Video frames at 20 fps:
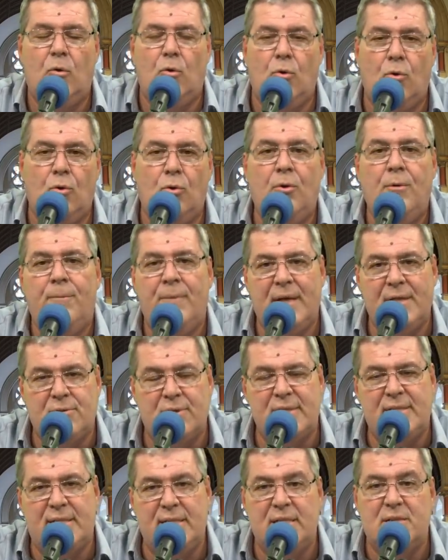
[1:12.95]
o
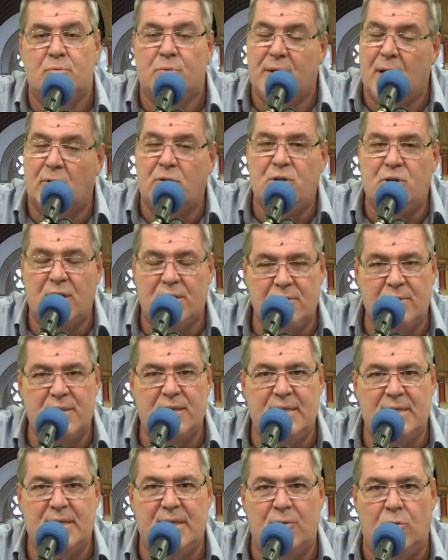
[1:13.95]
exorcismo, que é o que
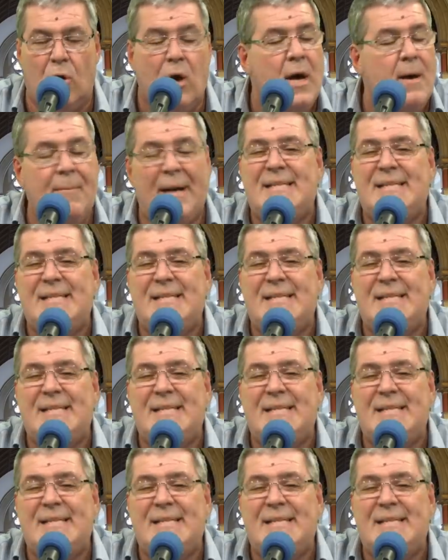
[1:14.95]
Jesus ensinou.